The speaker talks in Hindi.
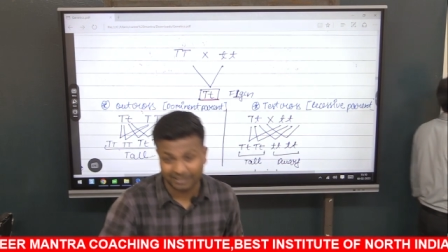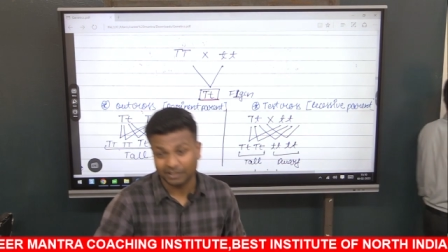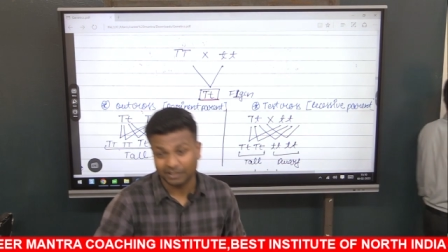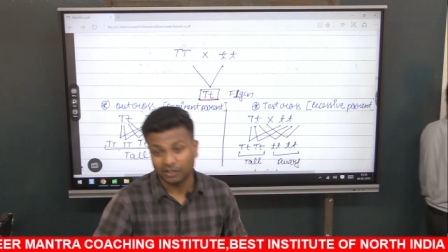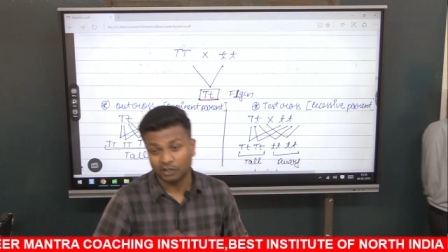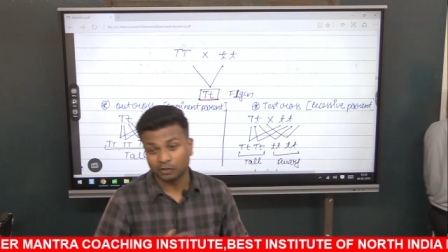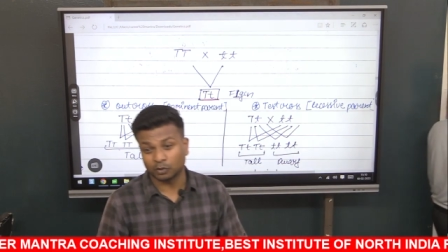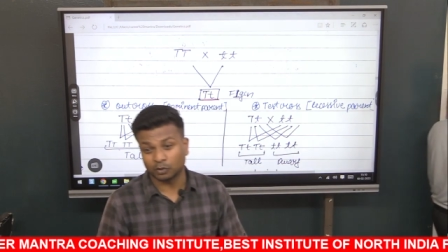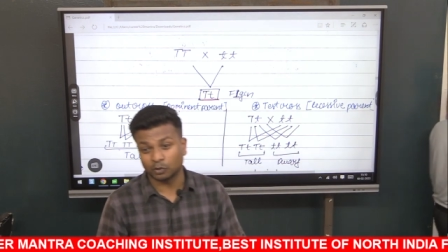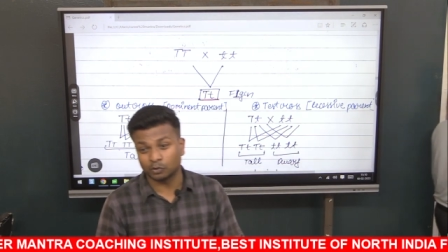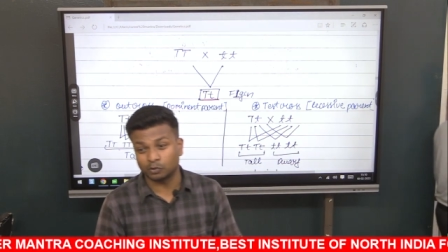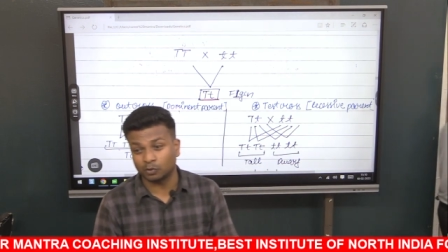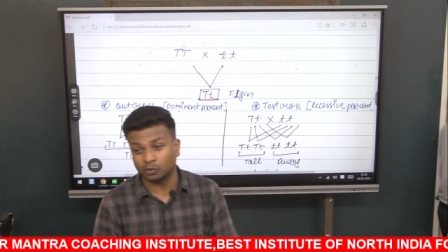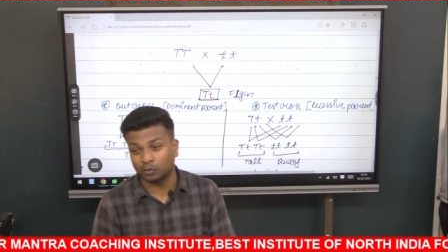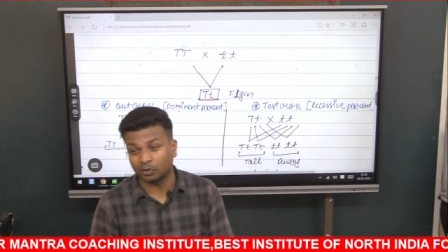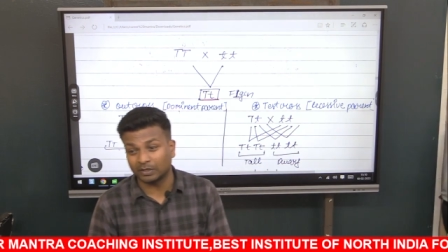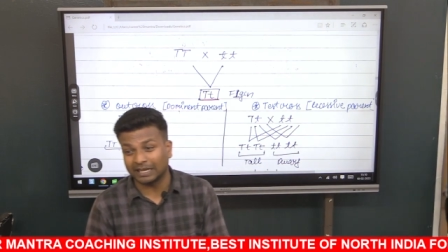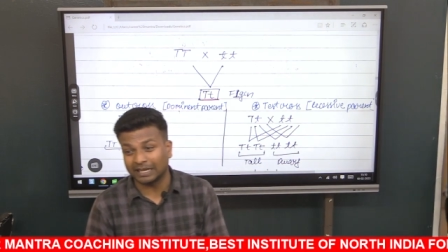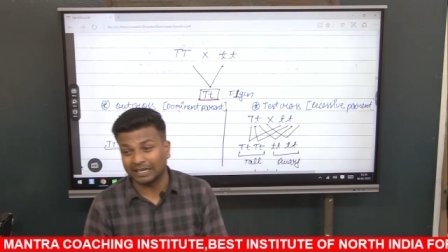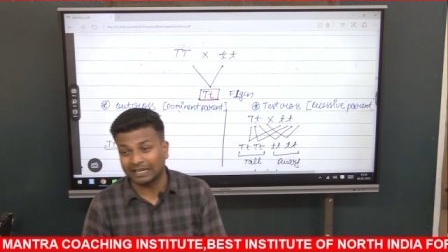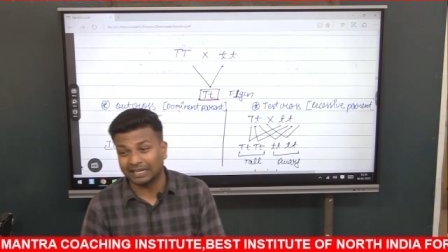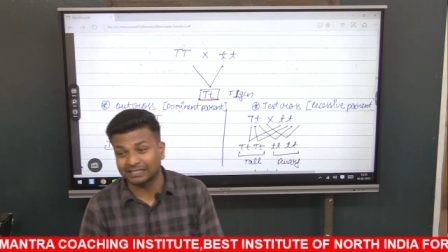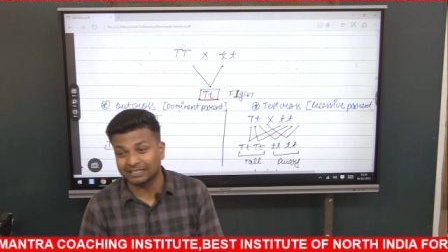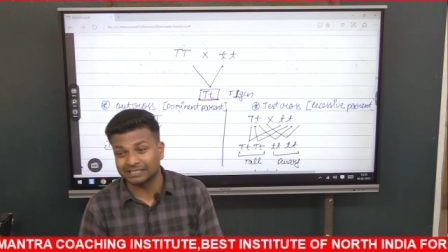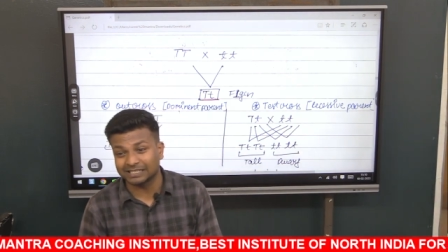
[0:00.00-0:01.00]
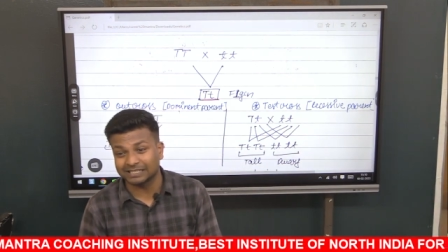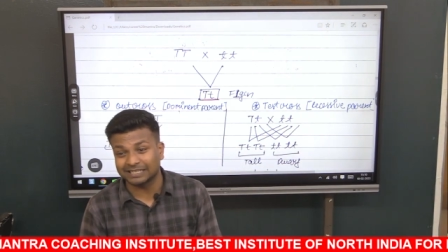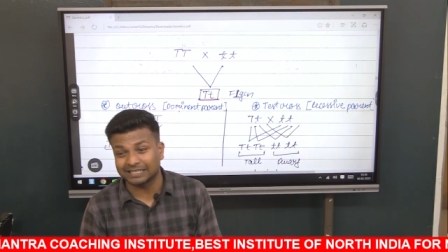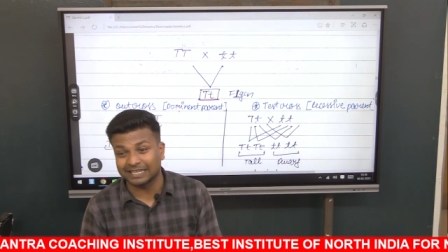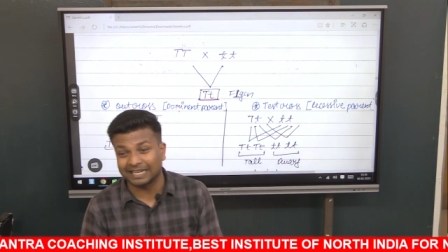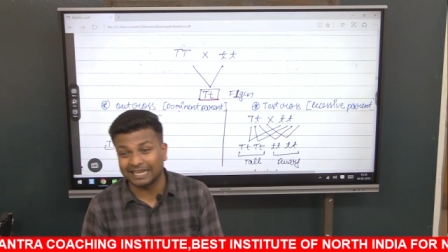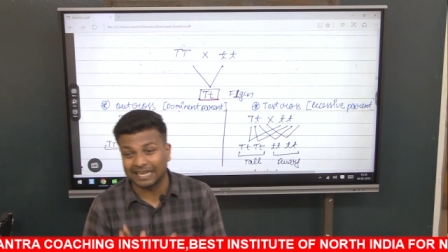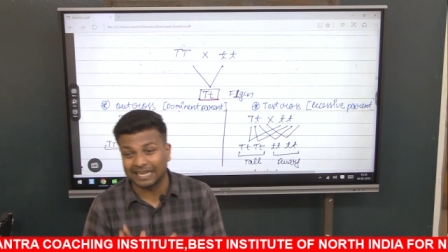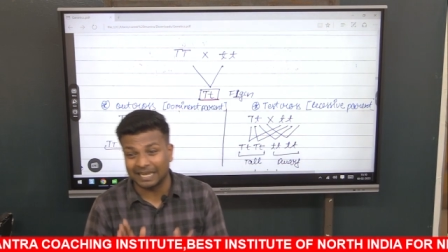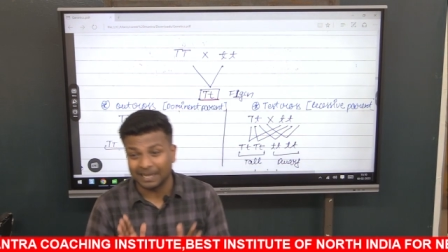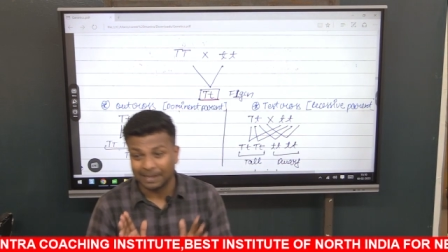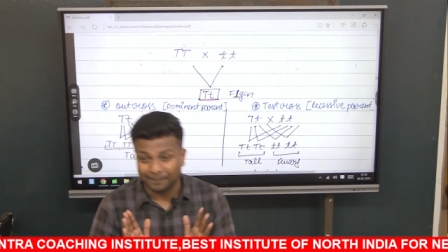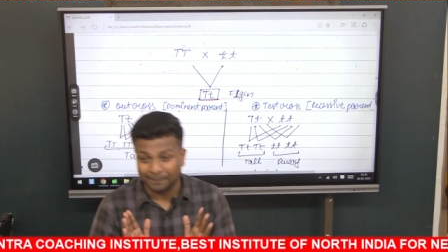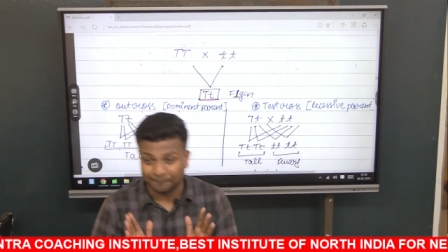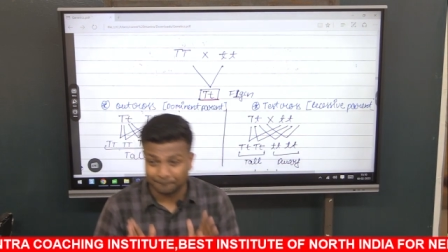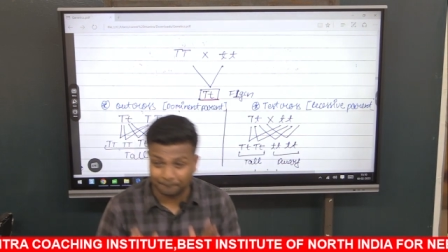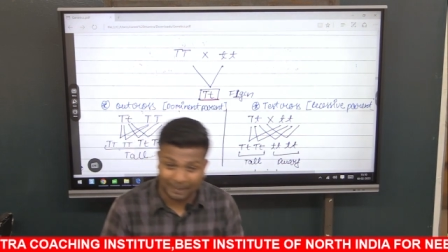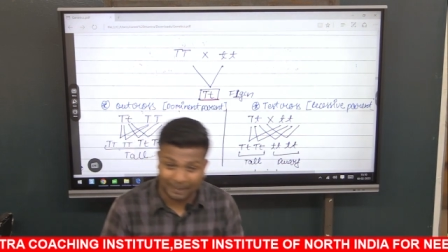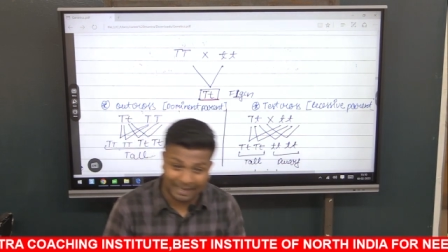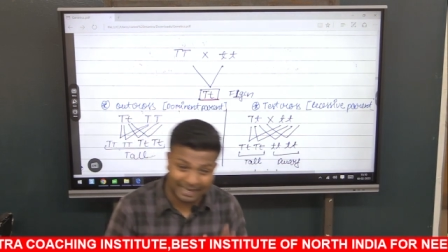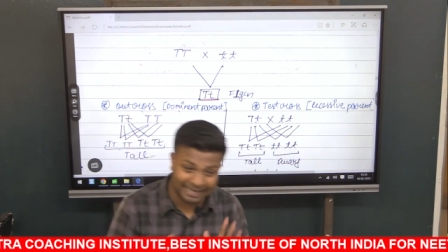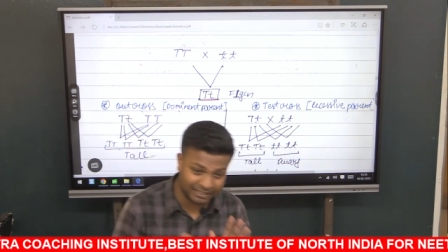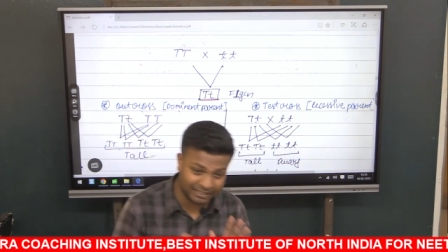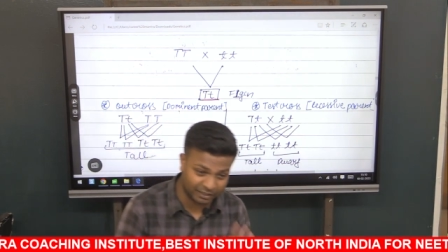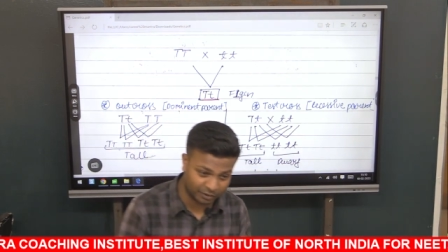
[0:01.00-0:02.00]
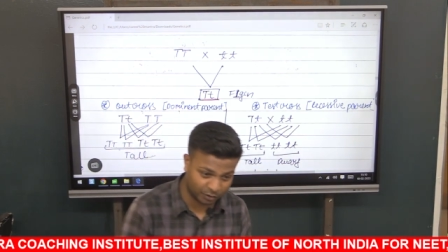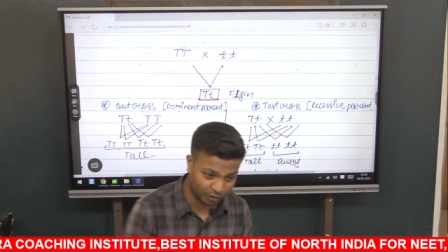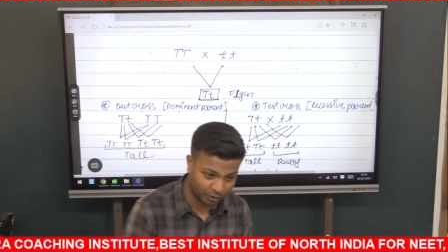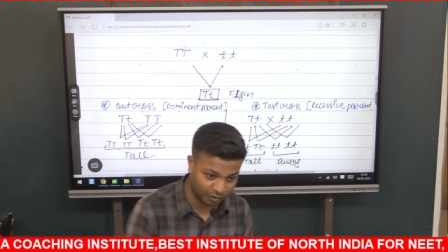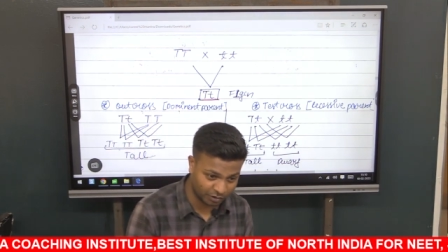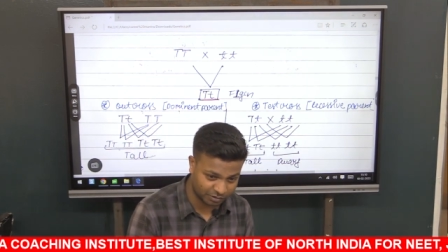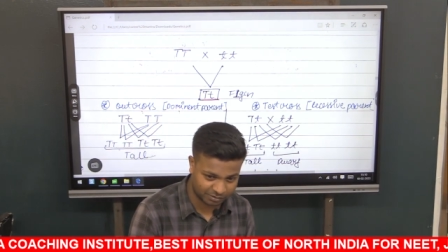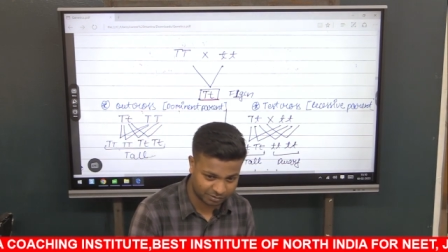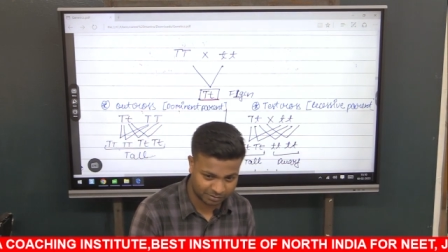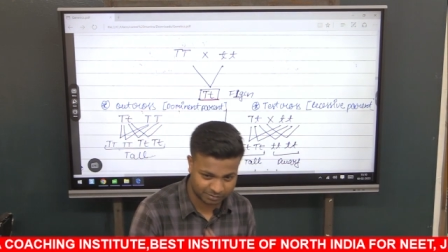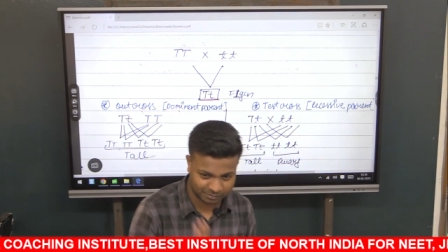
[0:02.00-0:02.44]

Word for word: तो उसको क्या कहा जाता है बैक क्रॉस